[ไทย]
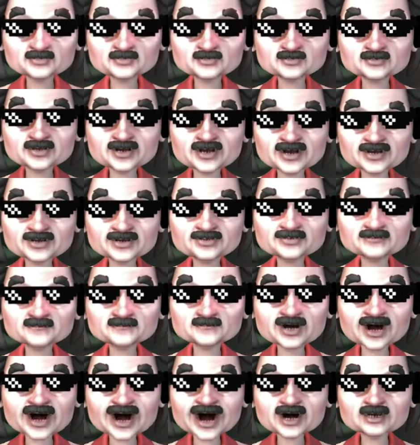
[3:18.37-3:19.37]
ไม่ได้เยอะธรรม
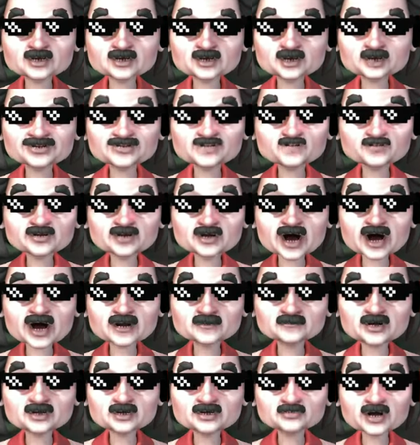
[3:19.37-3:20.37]
ดานะเยอะแบบว่า
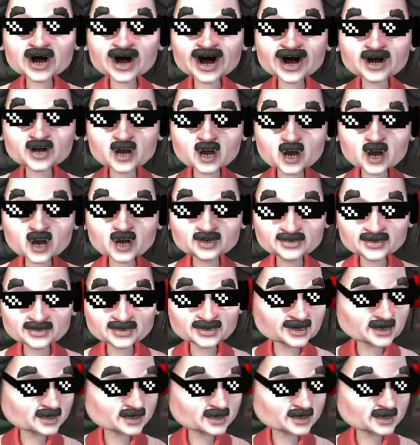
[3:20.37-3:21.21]
มากๆเลยนะ